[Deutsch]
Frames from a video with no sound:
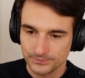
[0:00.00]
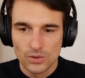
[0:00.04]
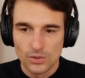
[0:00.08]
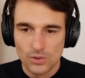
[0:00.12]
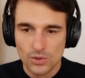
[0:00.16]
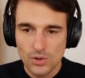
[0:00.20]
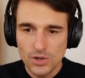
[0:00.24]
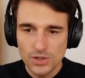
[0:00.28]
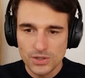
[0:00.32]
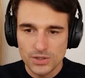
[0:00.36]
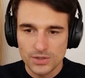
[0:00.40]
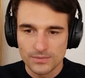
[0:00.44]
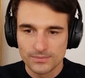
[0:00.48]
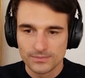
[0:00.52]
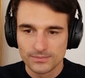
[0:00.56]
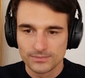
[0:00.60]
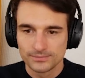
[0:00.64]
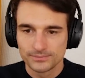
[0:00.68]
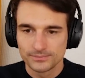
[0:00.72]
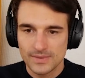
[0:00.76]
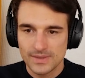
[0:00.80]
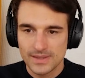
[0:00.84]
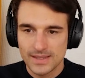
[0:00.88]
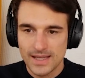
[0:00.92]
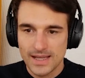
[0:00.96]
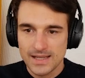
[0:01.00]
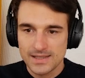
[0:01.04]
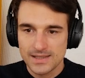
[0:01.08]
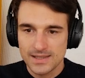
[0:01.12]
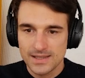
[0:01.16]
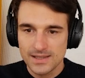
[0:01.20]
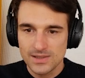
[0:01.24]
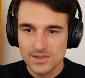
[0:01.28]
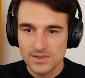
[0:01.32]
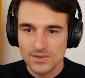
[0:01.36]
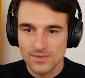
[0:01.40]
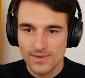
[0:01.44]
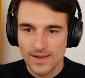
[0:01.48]
Gut, That's
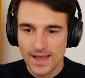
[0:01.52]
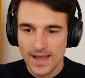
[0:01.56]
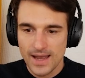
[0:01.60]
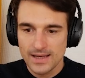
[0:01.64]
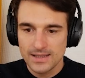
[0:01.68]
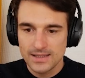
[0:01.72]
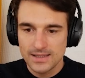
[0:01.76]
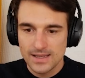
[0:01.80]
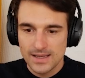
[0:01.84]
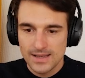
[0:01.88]
it soweit.